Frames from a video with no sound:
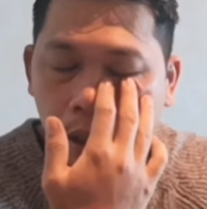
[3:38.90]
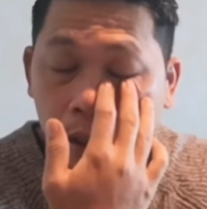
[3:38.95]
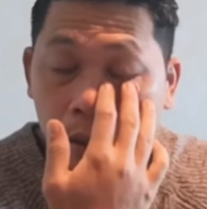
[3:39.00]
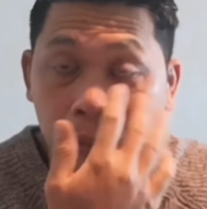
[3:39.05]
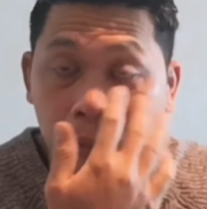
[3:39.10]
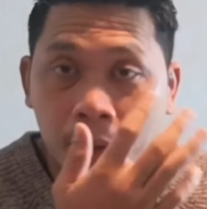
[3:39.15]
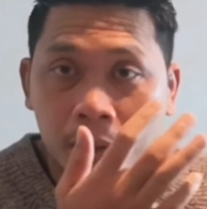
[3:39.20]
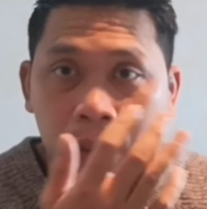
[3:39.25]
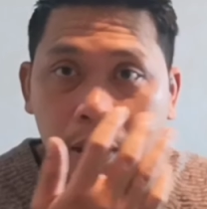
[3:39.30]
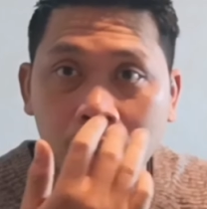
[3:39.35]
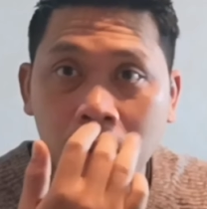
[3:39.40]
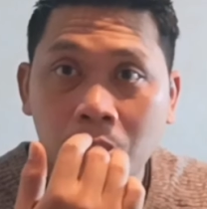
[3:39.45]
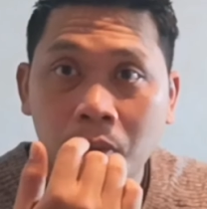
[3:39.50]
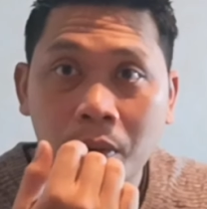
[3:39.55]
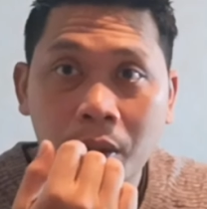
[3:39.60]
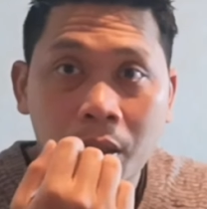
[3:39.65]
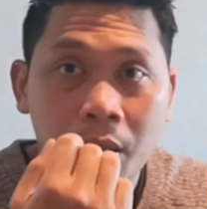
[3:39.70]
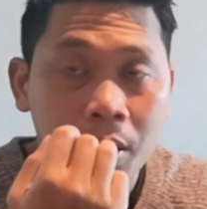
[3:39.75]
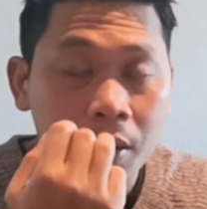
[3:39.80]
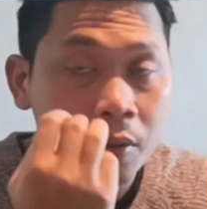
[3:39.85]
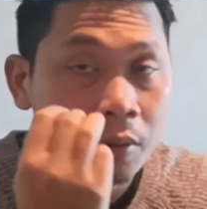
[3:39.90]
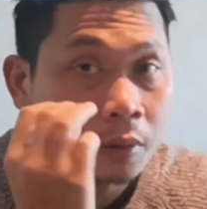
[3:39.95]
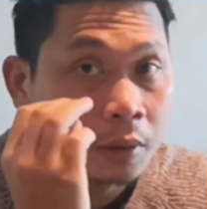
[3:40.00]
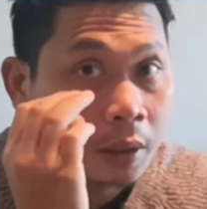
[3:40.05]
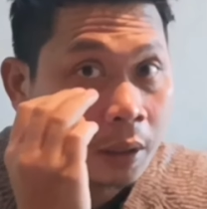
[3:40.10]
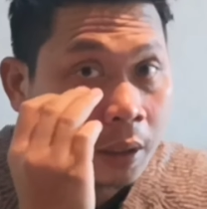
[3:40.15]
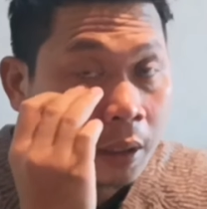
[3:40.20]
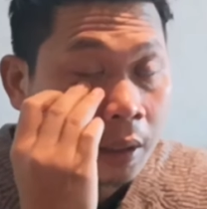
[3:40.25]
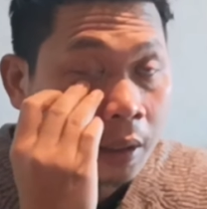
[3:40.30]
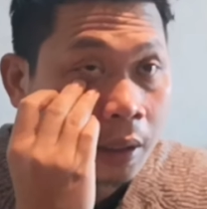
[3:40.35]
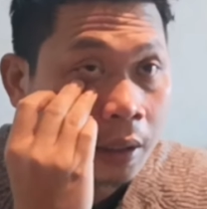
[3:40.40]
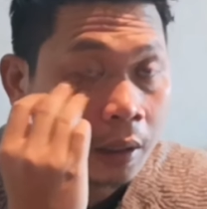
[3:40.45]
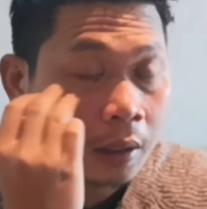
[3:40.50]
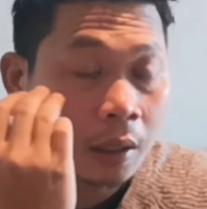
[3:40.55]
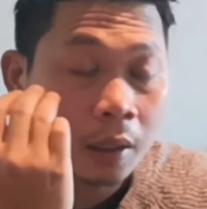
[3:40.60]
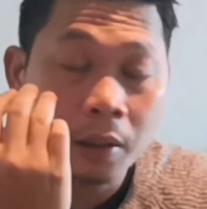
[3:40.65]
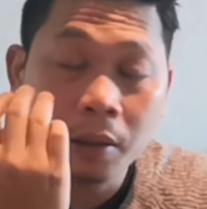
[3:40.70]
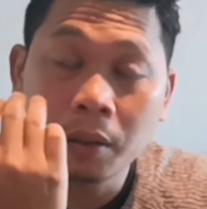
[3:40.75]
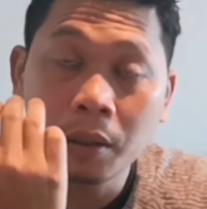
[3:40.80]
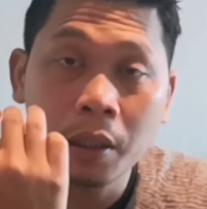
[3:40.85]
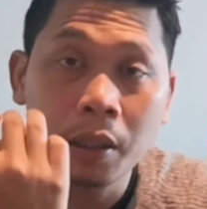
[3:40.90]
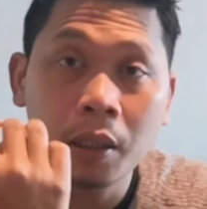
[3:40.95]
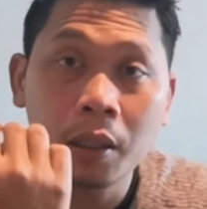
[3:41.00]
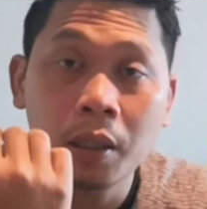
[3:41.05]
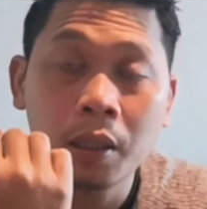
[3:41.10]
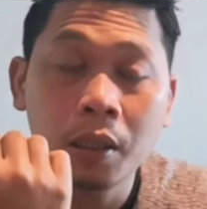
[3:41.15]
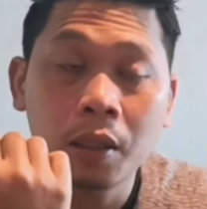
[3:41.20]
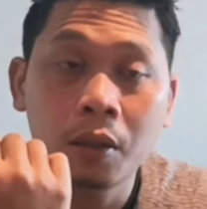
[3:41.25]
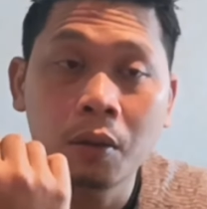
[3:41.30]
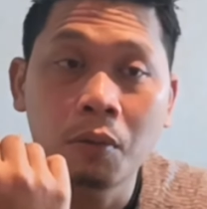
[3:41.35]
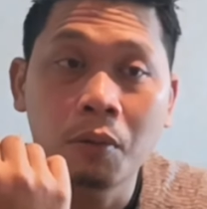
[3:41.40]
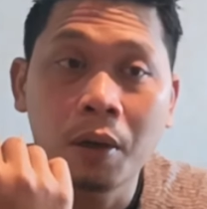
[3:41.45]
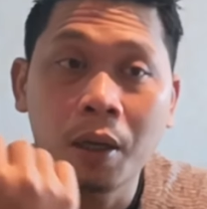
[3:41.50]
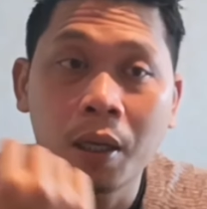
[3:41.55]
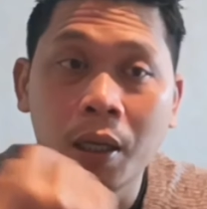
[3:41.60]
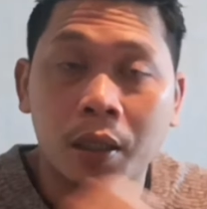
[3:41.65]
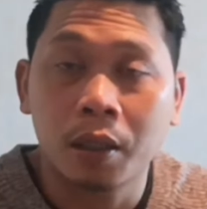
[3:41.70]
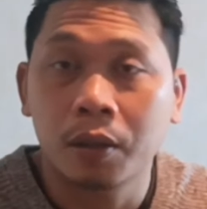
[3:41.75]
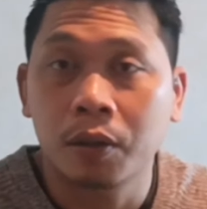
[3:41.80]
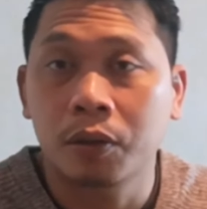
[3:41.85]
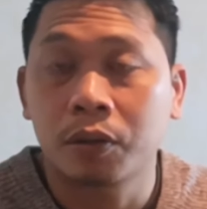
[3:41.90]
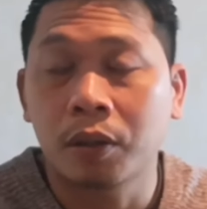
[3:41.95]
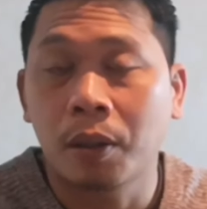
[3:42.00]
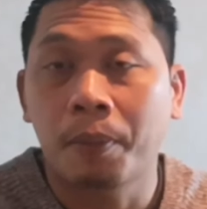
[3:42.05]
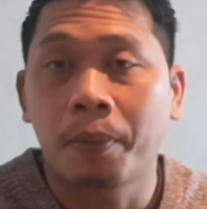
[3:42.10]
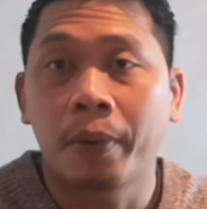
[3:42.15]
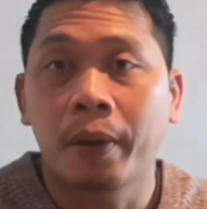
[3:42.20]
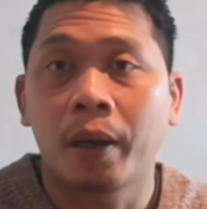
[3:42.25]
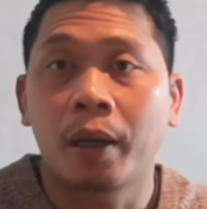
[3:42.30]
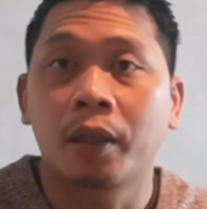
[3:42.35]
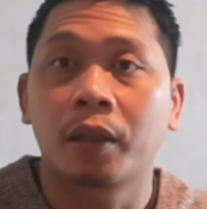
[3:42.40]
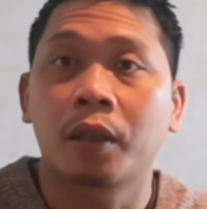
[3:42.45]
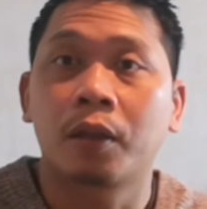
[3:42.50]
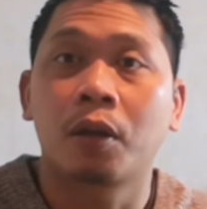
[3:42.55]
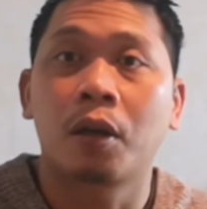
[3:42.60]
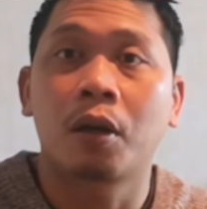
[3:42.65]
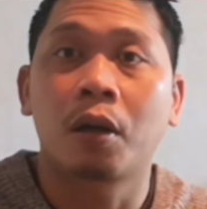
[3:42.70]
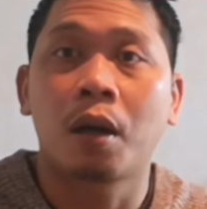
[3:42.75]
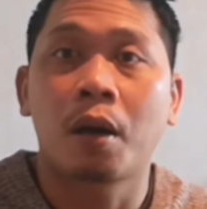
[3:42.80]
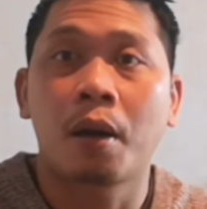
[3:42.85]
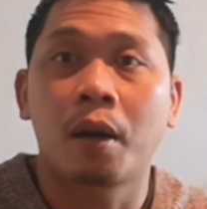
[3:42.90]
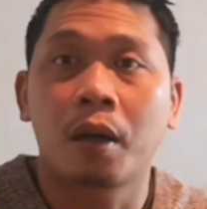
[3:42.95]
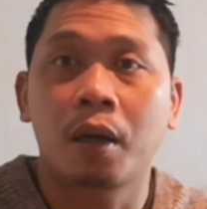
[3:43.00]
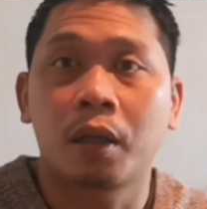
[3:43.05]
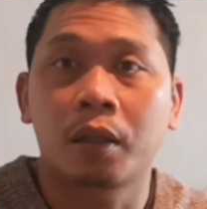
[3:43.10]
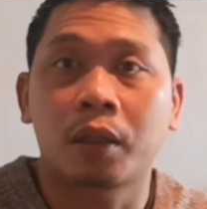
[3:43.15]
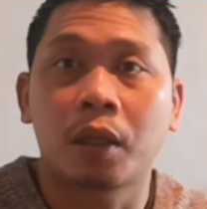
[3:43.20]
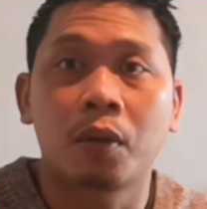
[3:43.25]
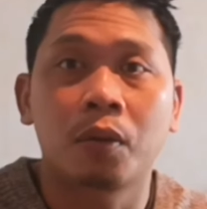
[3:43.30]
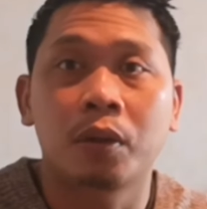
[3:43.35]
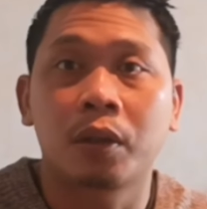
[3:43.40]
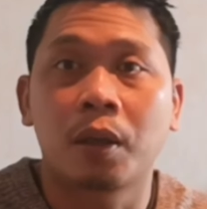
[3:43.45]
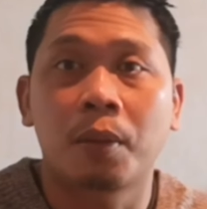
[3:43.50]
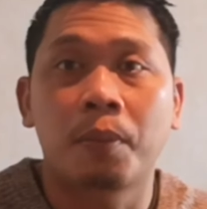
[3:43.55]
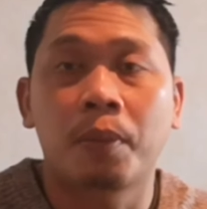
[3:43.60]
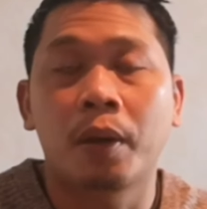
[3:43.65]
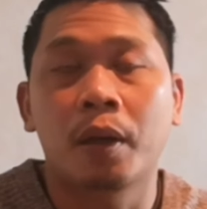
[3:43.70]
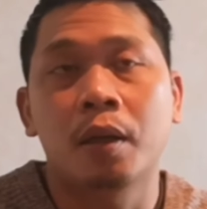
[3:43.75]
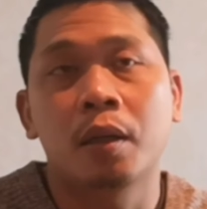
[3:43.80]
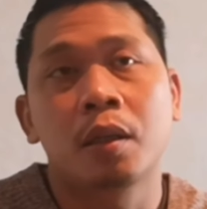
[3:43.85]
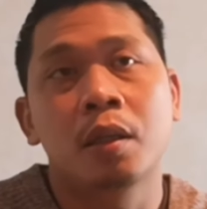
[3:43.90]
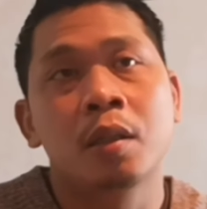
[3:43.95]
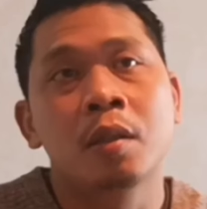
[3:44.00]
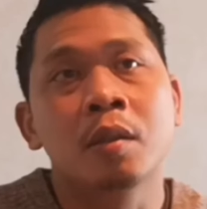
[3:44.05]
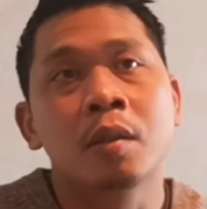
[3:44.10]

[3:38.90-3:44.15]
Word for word: air mata keluar terus sedikit dikit agak kayak kayak keluar terus sampai nggak tahu kenapa